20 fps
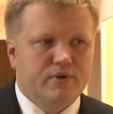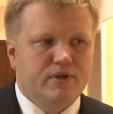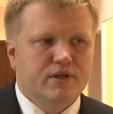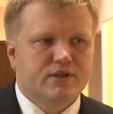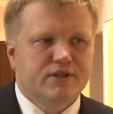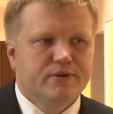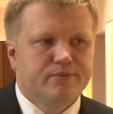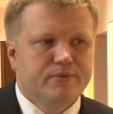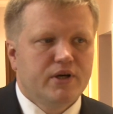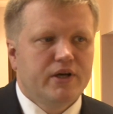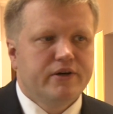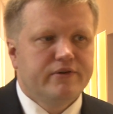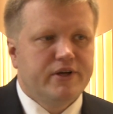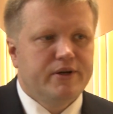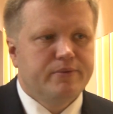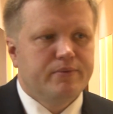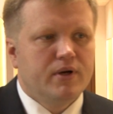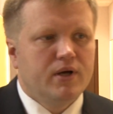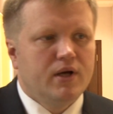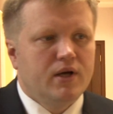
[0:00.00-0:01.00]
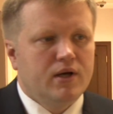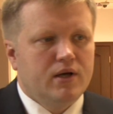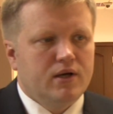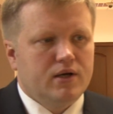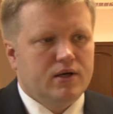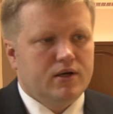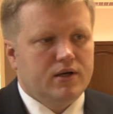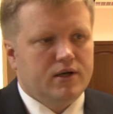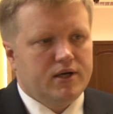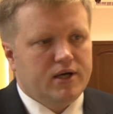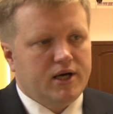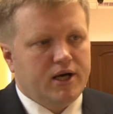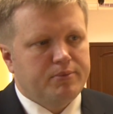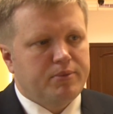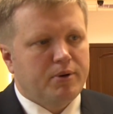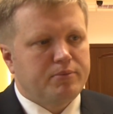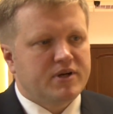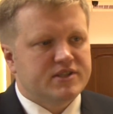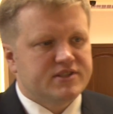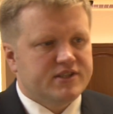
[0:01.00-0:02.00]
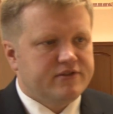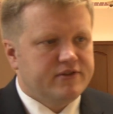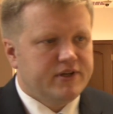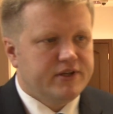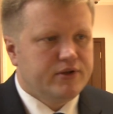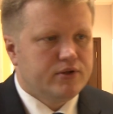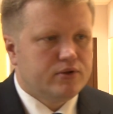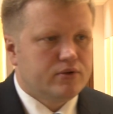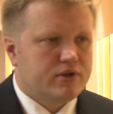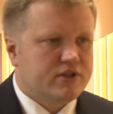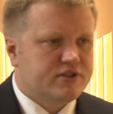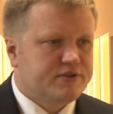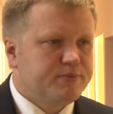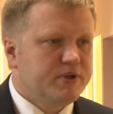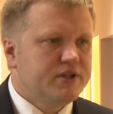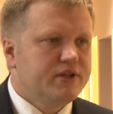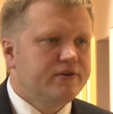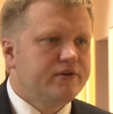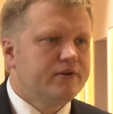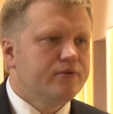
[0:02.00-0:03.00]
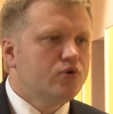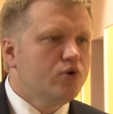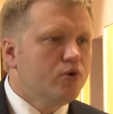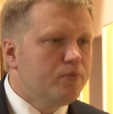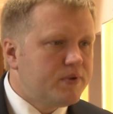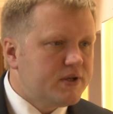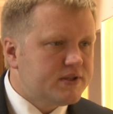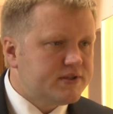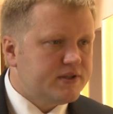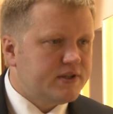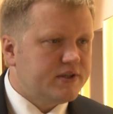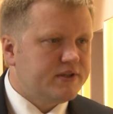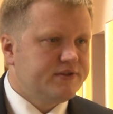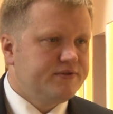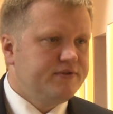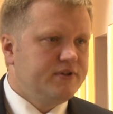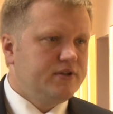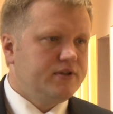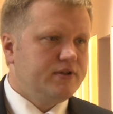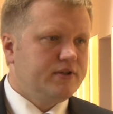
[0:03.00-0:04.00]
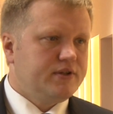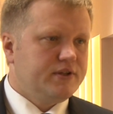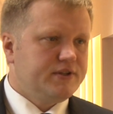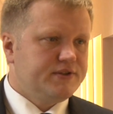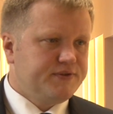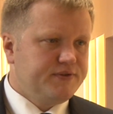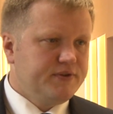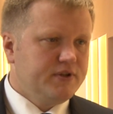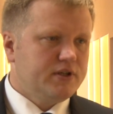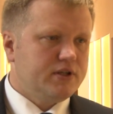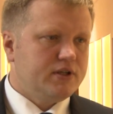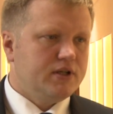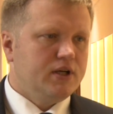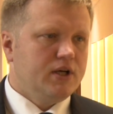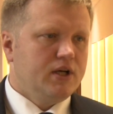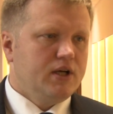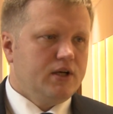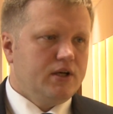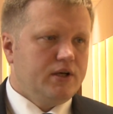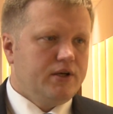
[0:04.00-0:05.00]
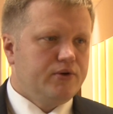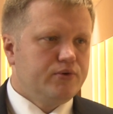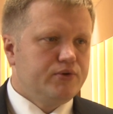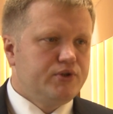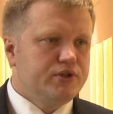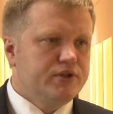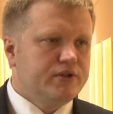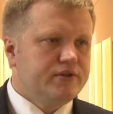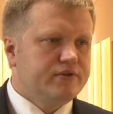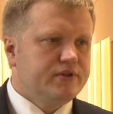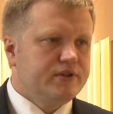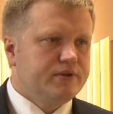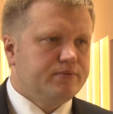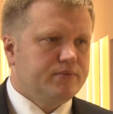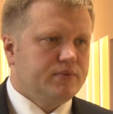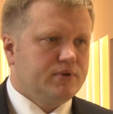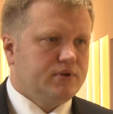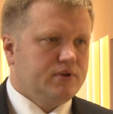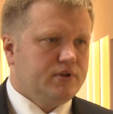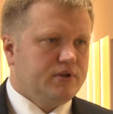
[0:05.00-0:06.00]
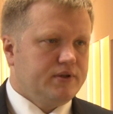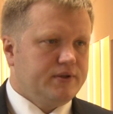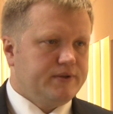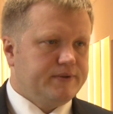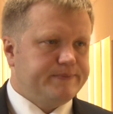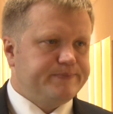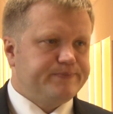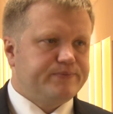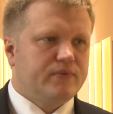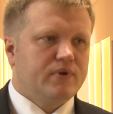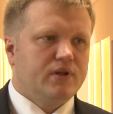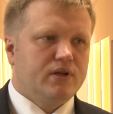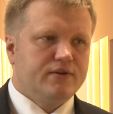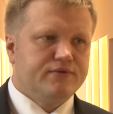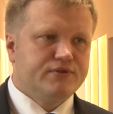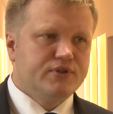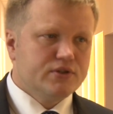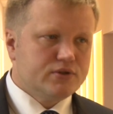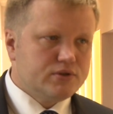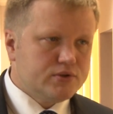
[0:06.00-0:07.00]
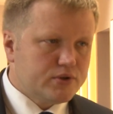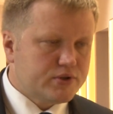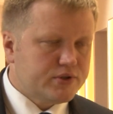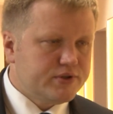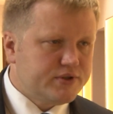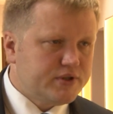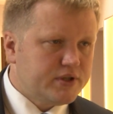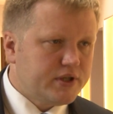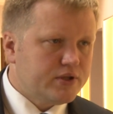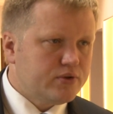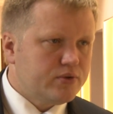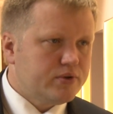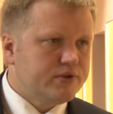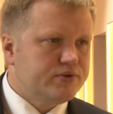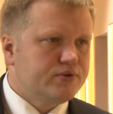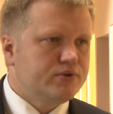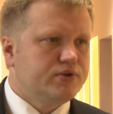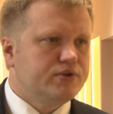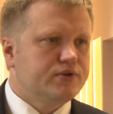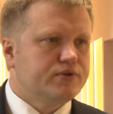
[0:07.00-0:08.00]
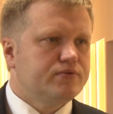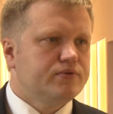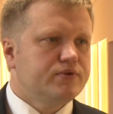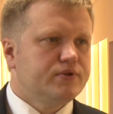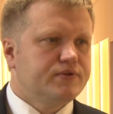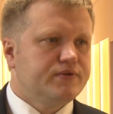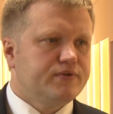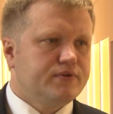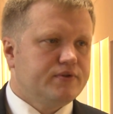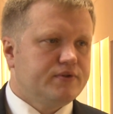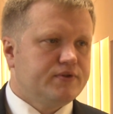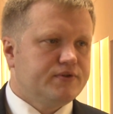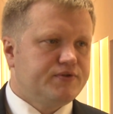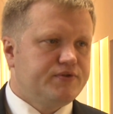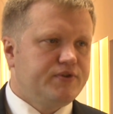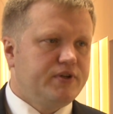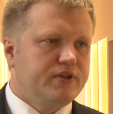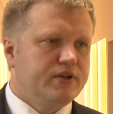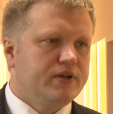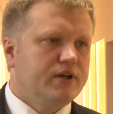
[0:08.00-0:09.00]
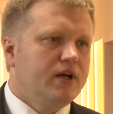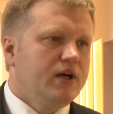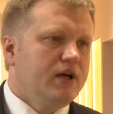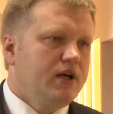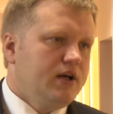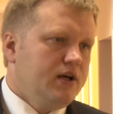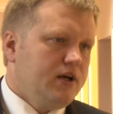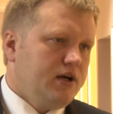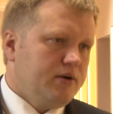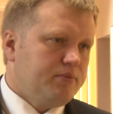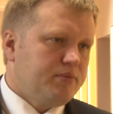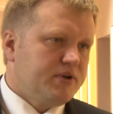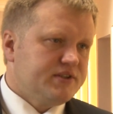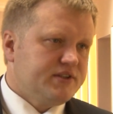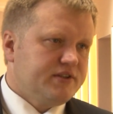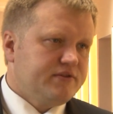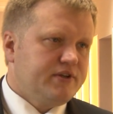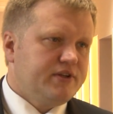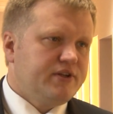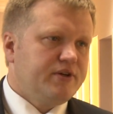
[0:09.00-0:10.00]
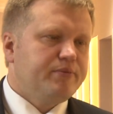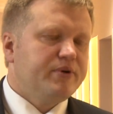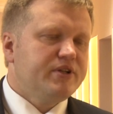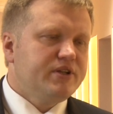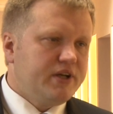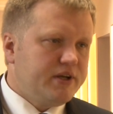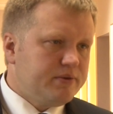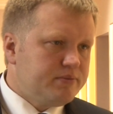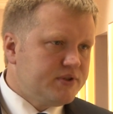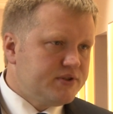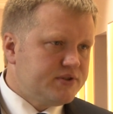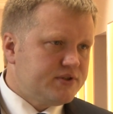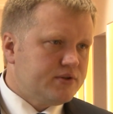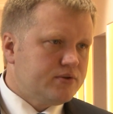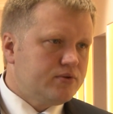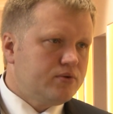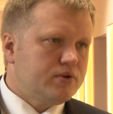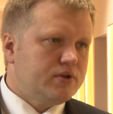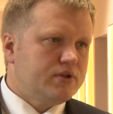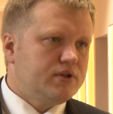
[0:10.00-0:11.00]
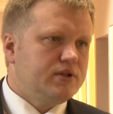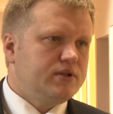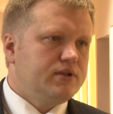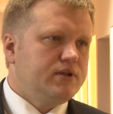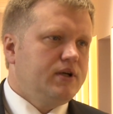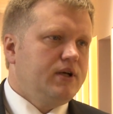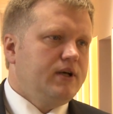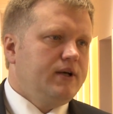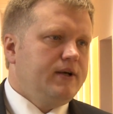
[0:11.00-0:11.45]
Если мы говорим э, об образовании, то рассматриваем комплексно развитие этой сферы и учитываем э, и все сложности, которые существуют в э, сфере образования, потребности города,